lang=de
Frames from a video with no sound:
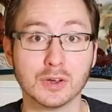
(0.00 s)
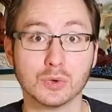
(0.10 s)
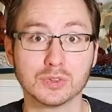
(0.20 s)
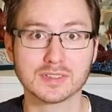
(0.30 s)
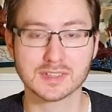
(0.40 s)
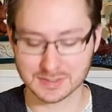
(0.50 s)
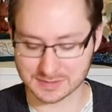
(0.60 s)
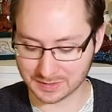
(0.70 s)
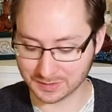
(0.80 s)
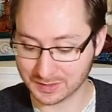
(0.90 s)
Und das
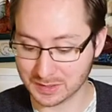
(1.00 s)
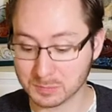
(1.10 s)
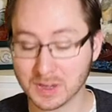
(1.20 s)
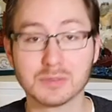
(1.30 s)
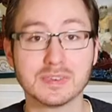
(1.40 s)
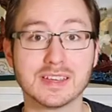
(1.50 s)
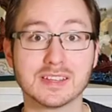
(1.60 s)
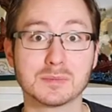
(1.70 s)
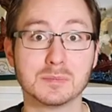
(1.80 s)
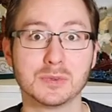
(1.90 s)
Ganze machen wir
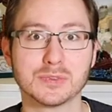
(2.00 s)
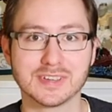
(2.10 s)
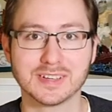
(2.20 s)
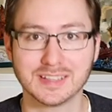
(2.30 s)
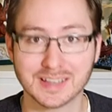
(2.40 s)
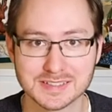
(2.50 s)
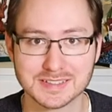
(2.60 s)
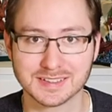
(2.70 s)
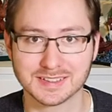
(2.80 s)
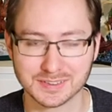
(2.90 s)
jetzt mit unseren
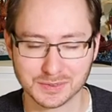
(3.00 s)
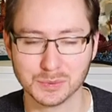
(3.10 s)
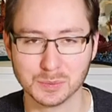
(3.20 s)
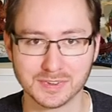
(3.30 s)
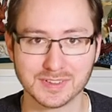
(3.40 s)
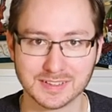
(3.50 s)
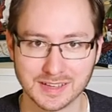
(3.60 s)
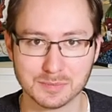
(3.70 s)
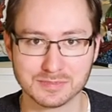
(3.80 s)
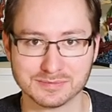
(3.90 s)
restlichen üblichen
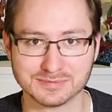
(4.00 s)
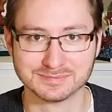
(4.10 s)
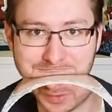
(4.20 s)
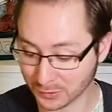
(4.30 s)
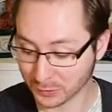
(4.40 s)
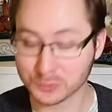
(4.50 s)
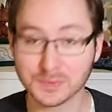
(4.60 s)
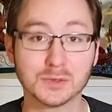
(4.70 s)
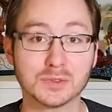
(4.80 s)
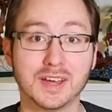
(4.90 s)
Krapfen. Und
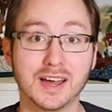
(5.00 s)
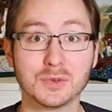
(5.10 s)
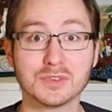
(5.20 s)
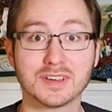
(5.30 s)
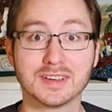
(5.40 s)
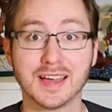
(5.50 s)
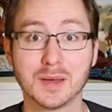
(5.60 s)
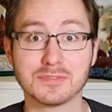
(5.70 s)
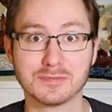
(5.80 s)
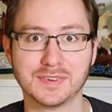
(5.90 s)
wenn nun all unsere
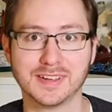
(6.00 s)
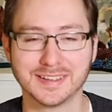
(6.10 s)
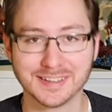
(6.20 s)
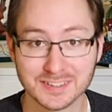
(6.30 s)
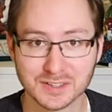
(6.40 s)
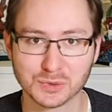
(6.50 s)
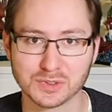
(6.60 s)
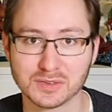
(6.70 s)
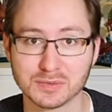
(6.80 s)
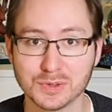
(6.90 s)
Krapfen richtig
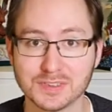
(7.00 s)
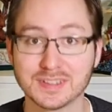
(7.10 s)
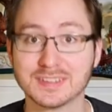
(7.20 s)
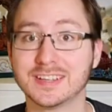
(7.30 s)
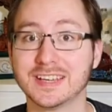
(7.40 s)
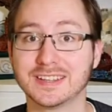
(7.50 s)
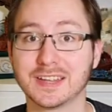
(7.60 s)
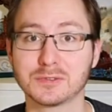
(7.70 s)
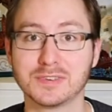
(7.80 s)
gut gefüllt sind, dann